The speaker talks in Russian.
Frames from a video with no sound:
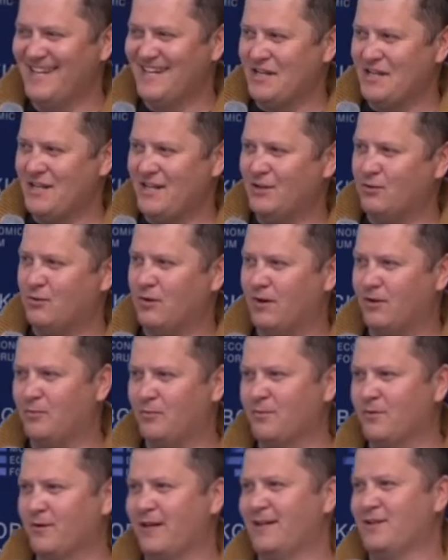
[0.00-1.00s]
нету
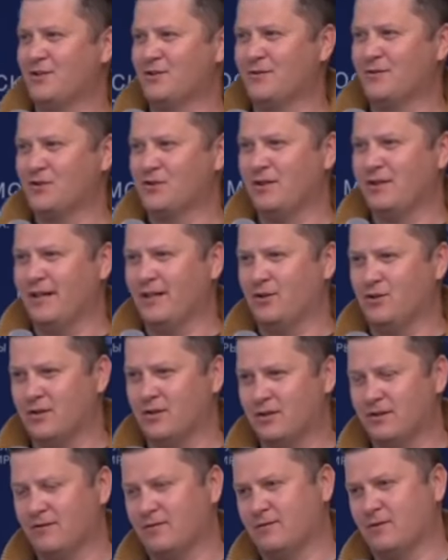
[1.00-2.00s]
огромного количества
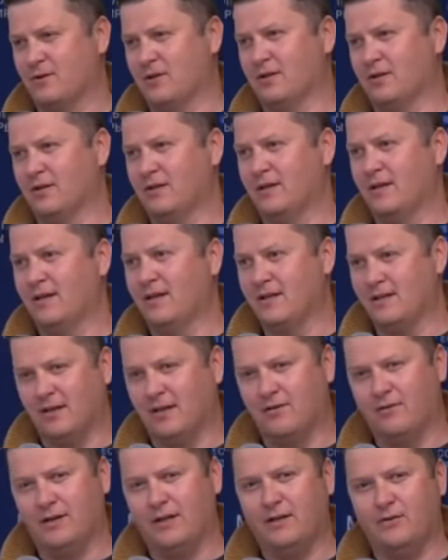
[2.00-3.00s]
желающих это все делать. Не
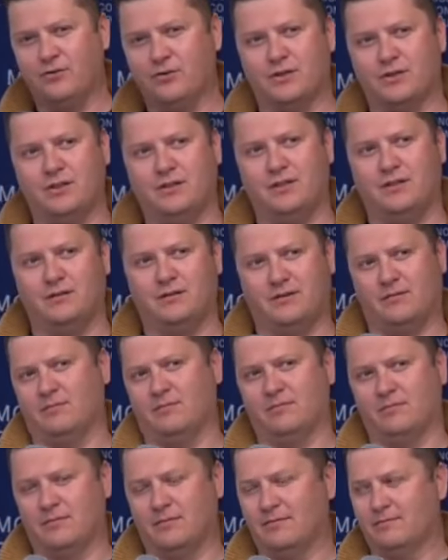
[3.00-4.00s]
говоря уже
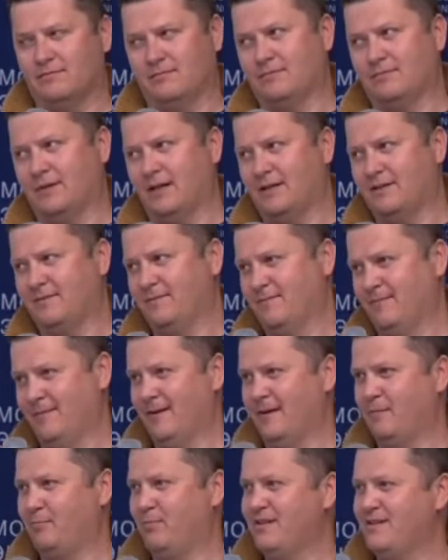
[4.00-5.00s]
там от,
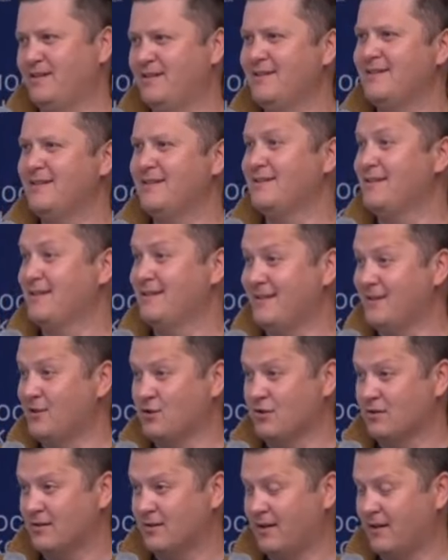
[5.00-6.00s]
о 5-10
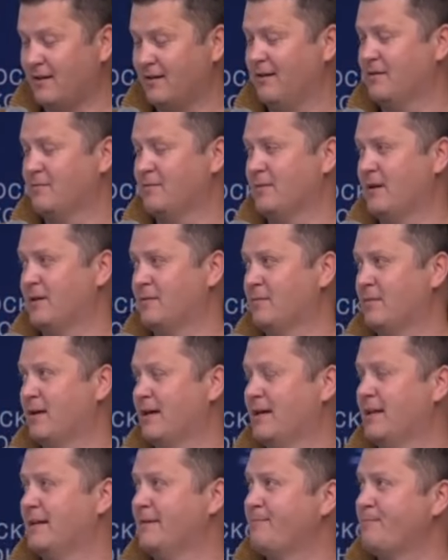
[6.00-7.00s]
часах от
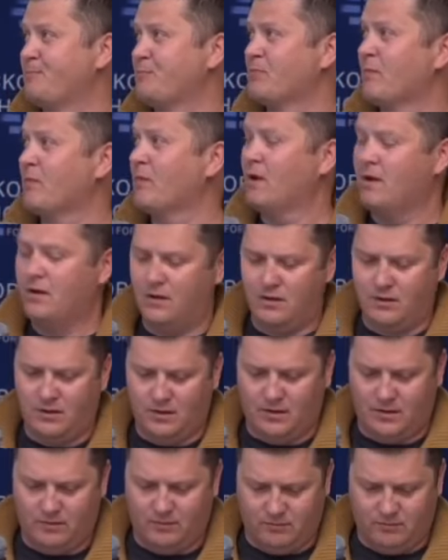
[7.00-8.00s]
МКАДа.
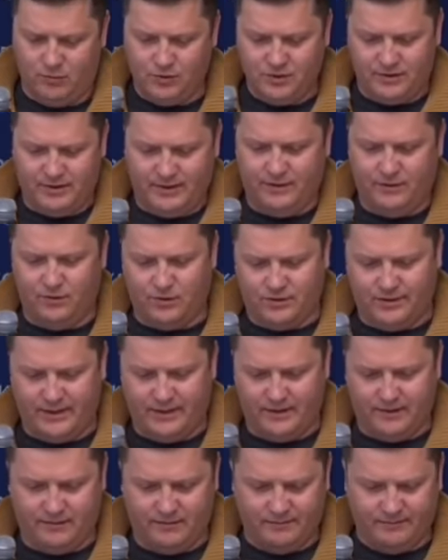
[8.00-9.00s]
Можно следующий
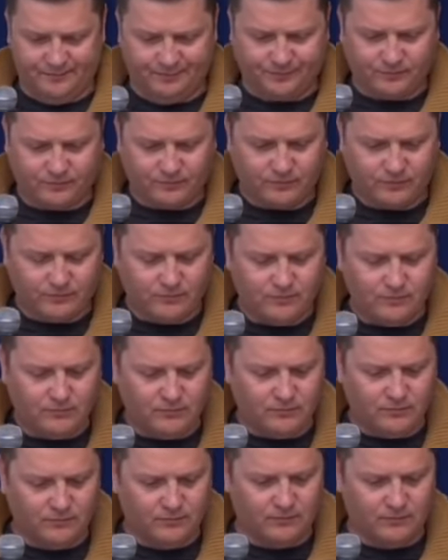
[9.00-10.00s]
слайдик?
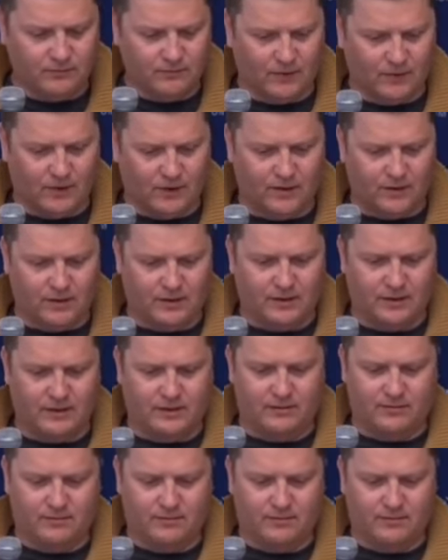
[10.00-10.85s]
А,